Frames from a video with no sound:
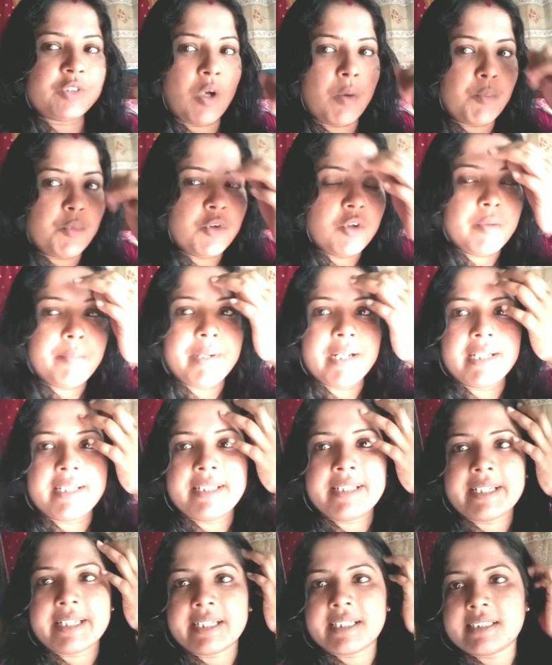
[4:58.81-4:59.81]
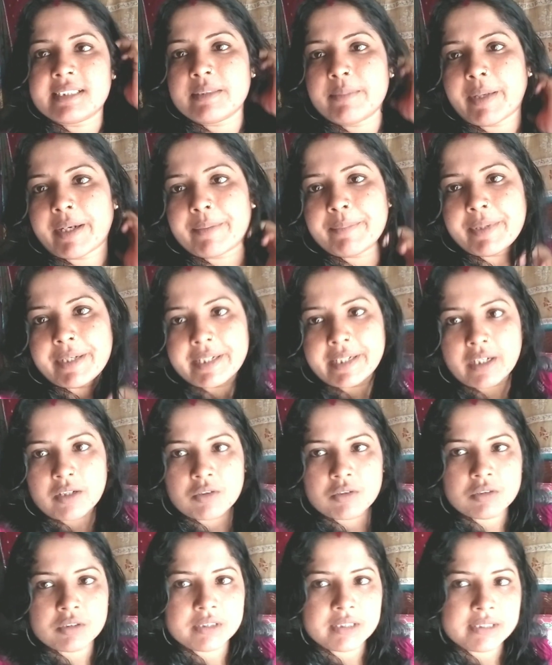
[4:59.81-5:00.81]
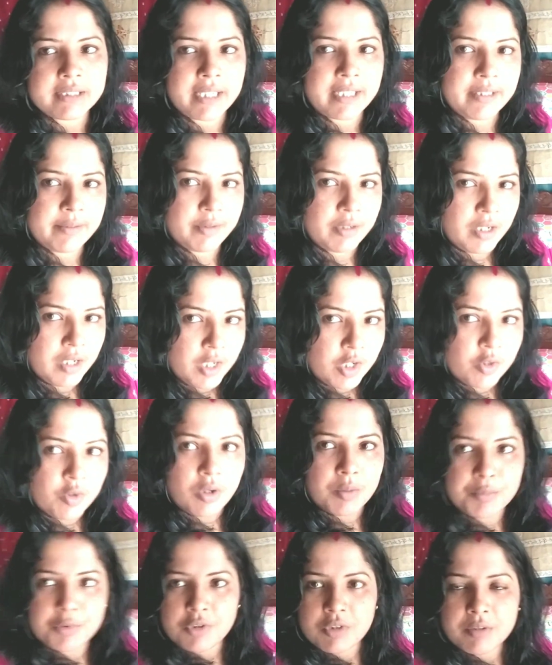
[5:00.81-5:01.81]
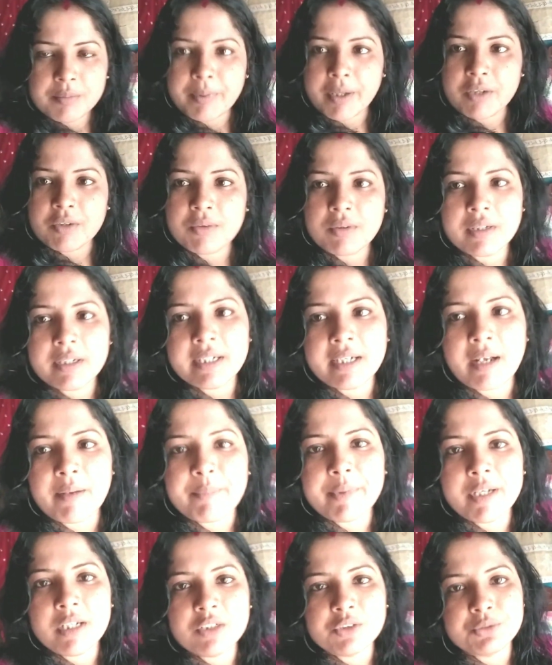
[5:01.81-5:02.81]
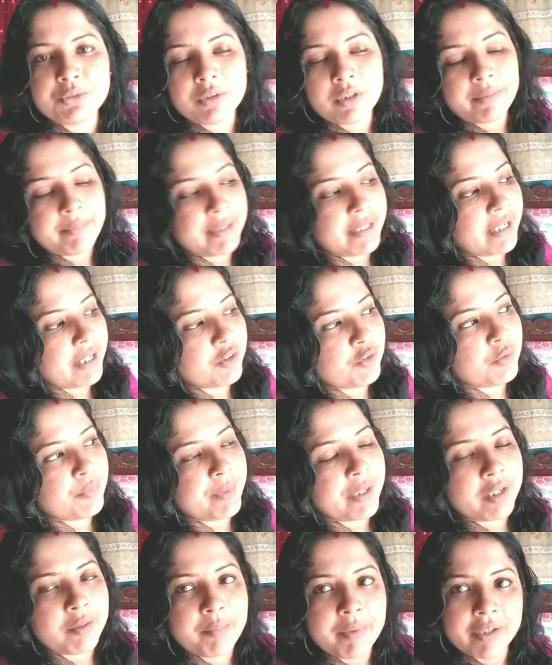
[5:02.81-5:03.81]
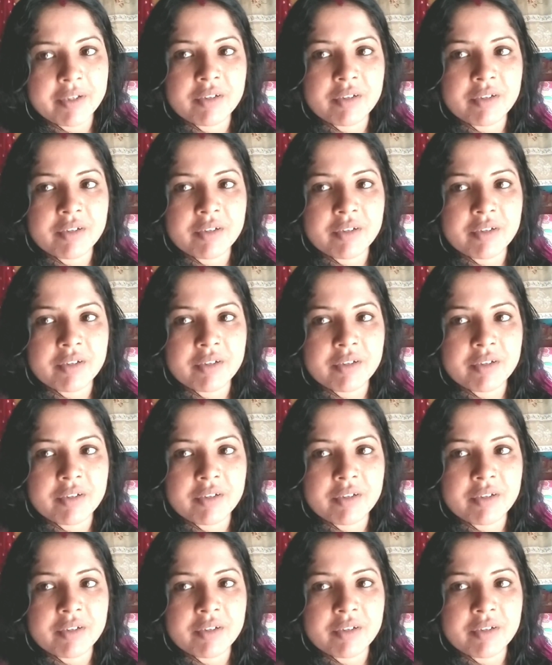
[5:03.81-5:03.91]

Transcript: গমগুলো মেলে দিতে গেছি বারে বারে কারণ হচ্ছে জানি গমগুলো ভালো করে না মেললে শুকাবে না একটু মেঘ